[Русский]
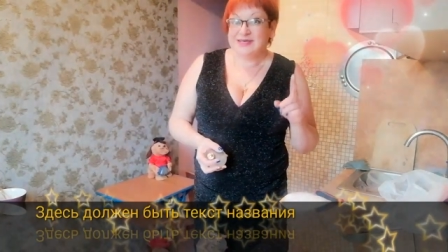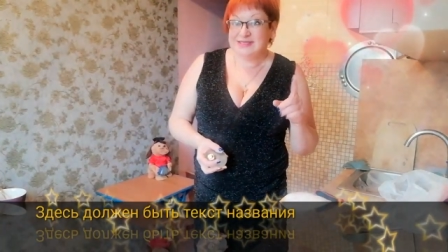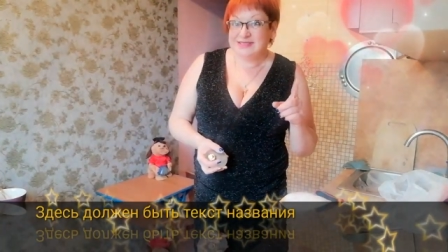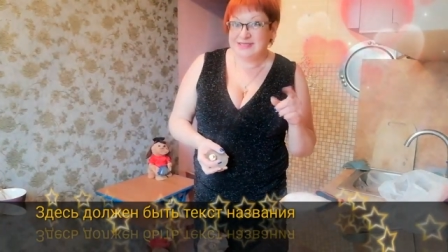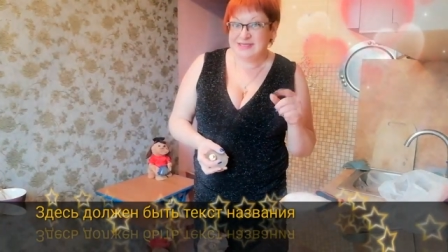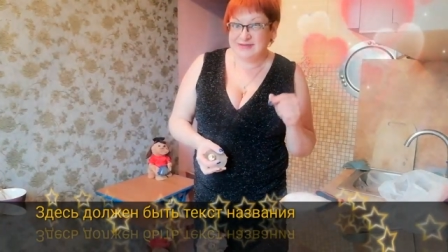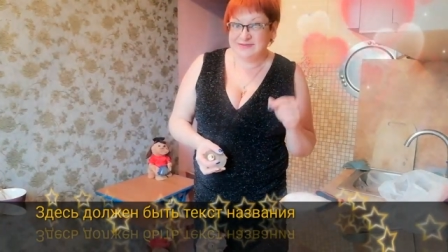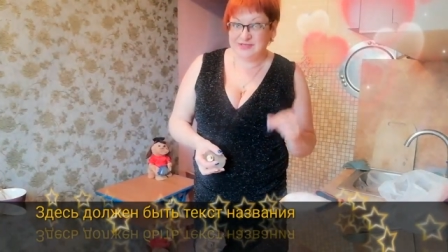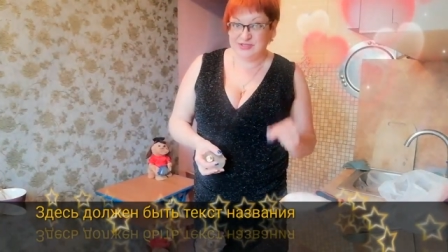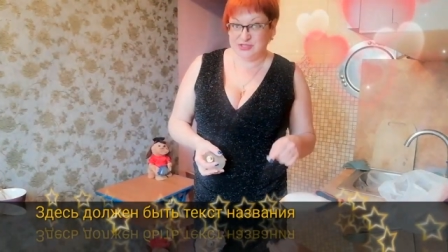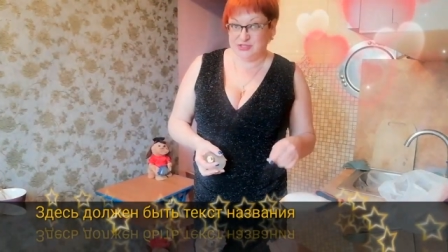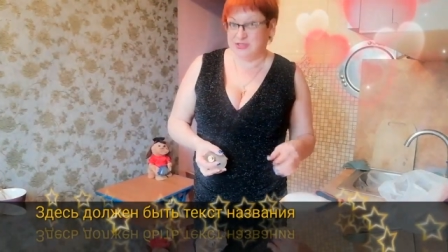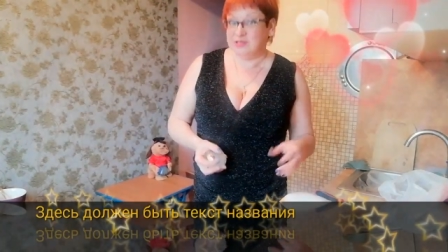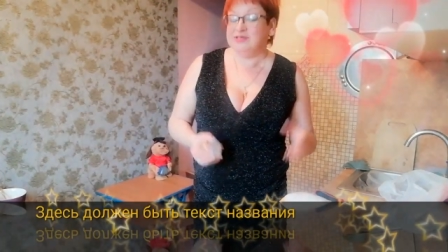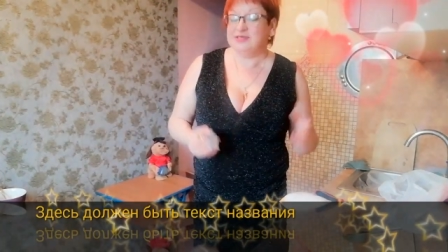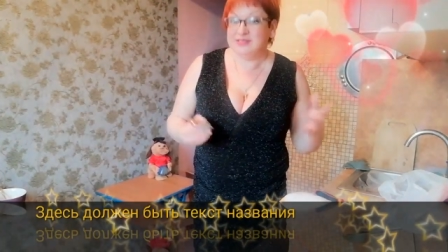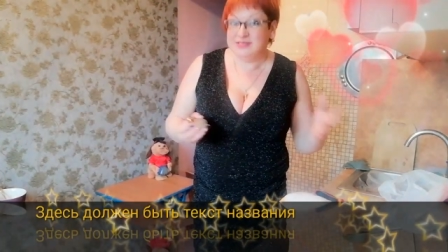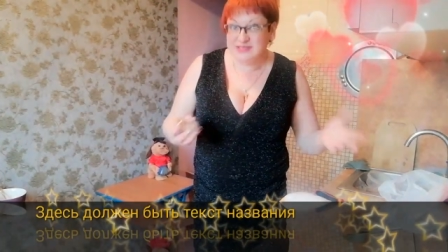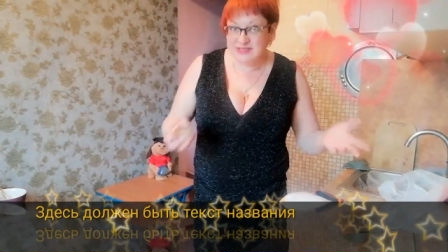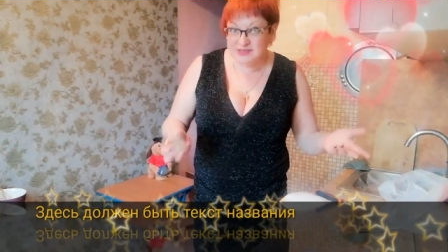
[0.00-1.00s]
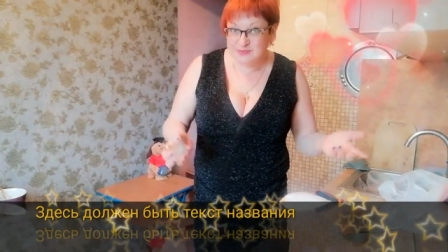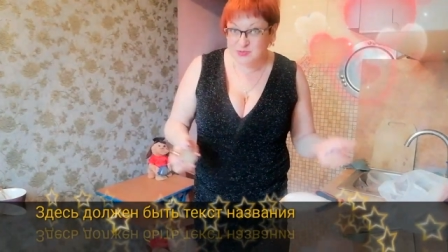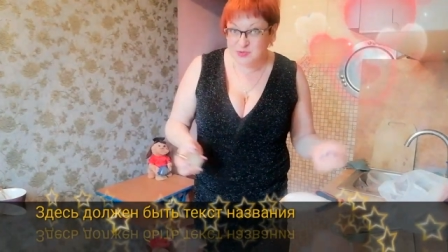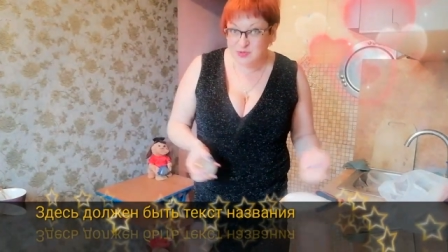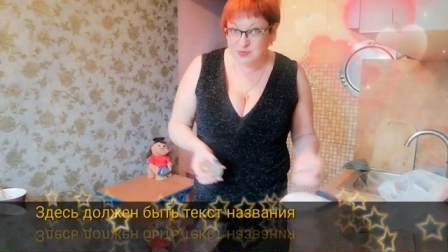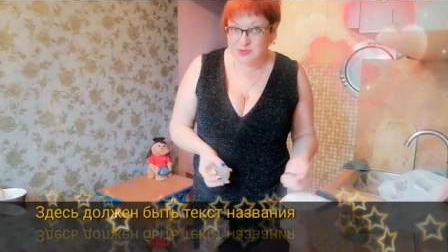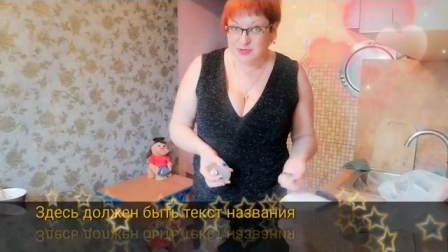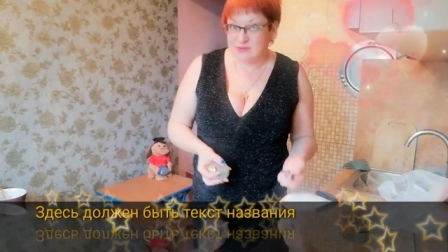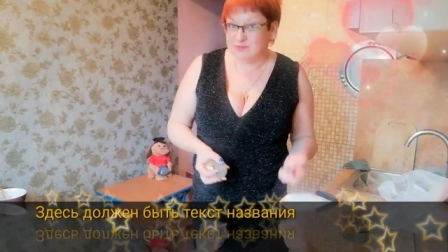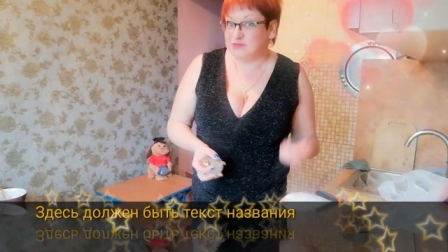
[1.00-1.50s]
девочек, сидим
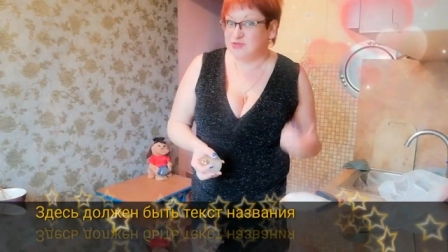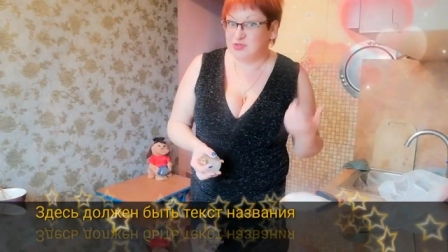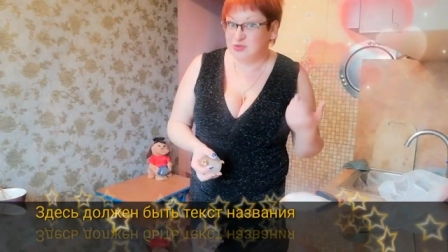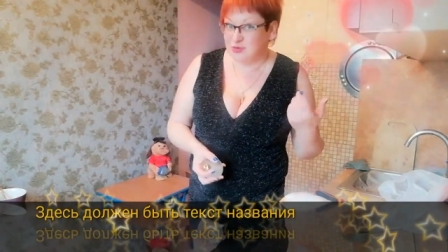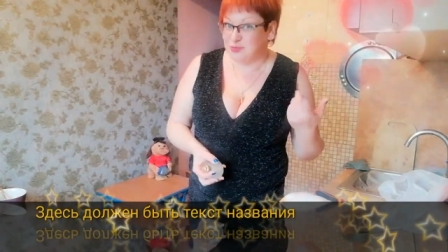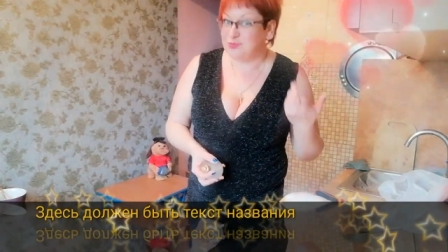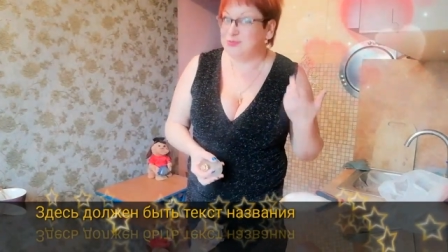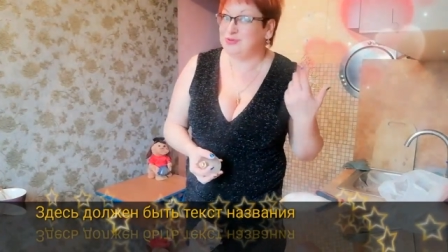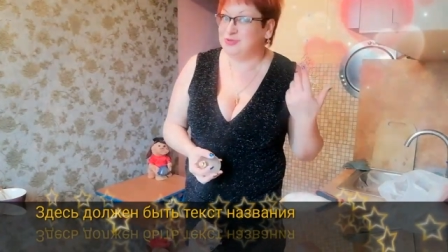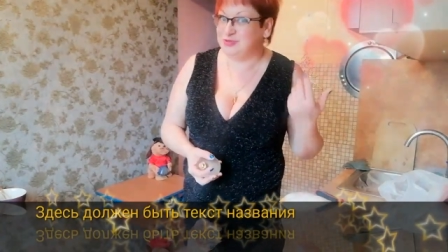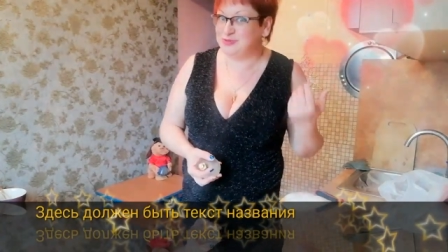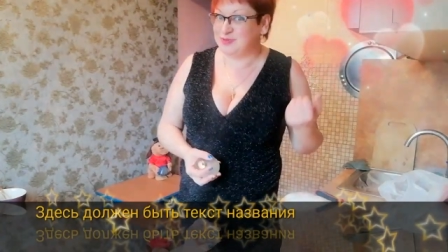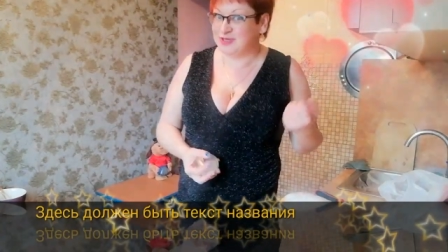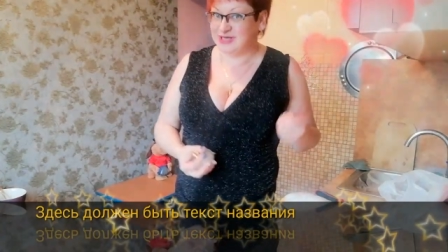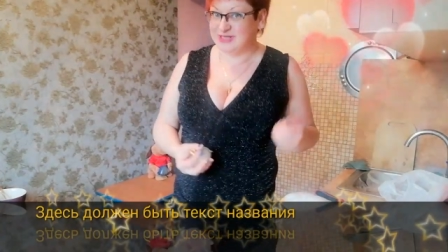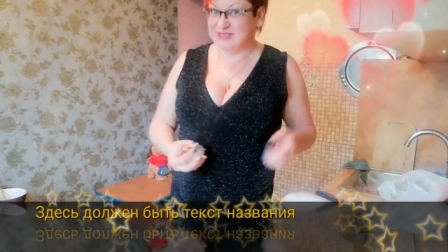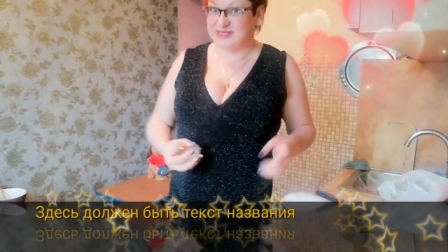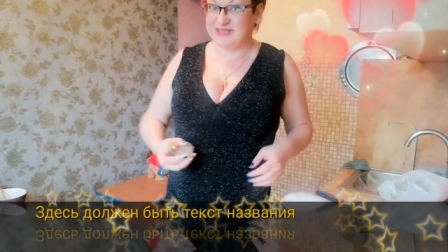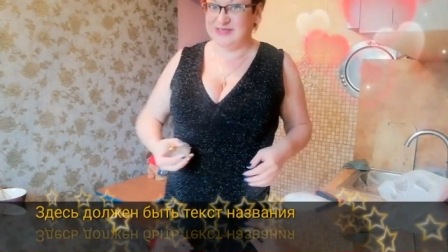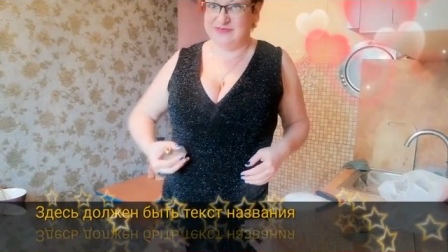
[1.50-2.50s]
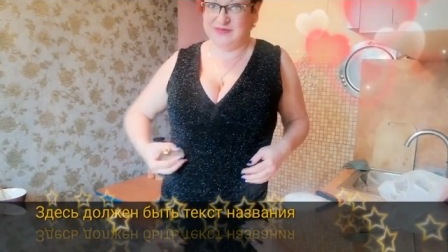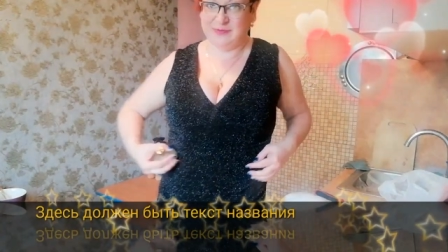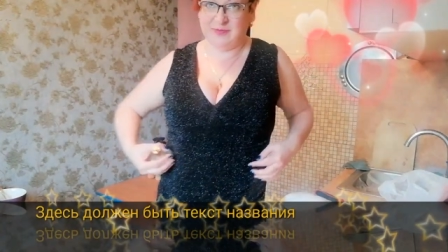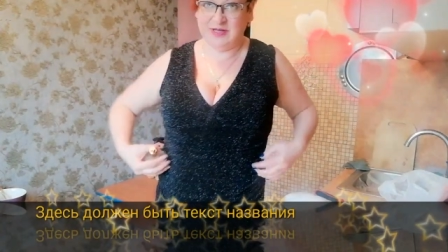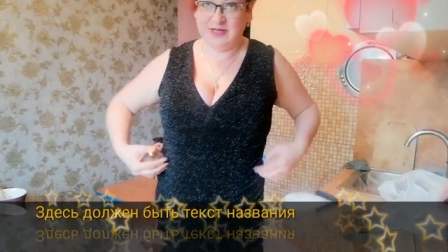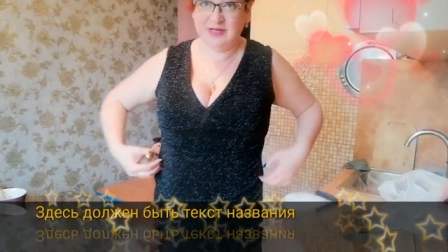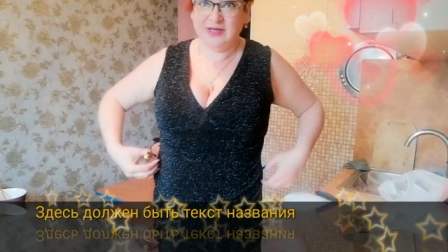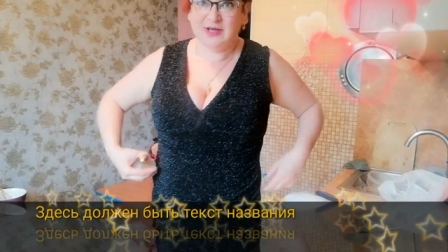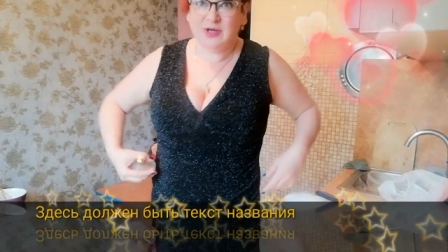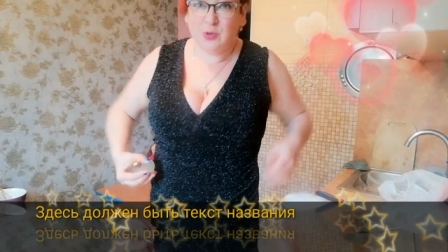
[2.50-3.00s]
дома, но будем
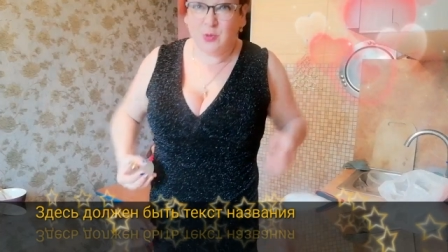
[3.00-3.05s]
красивыми.